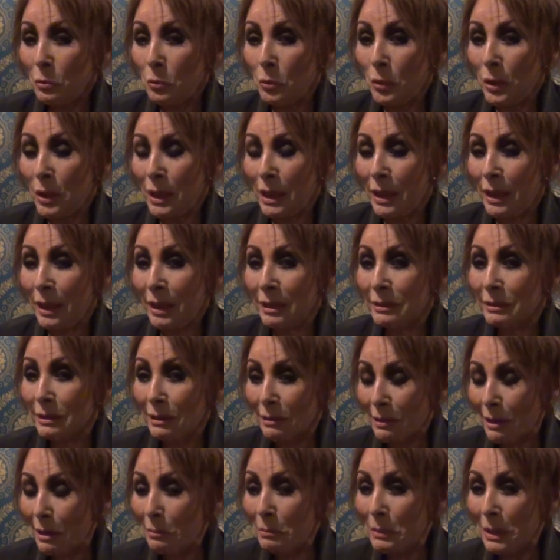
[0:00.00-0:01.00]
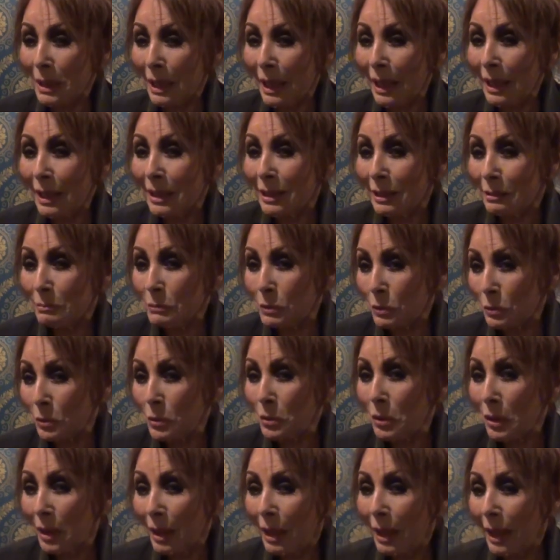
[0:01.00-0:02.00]
واحترام العالم
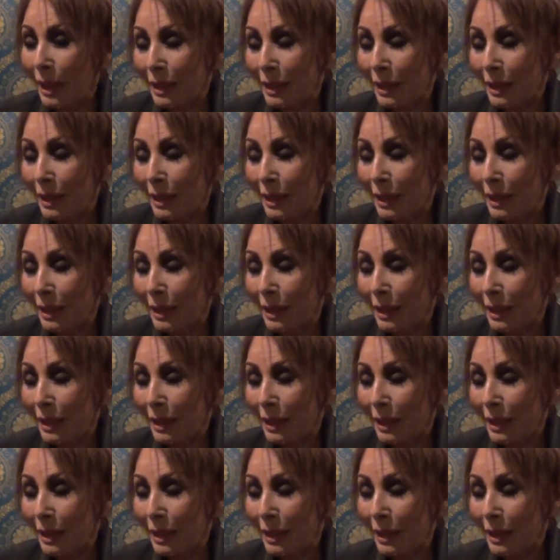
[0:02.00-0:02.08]
له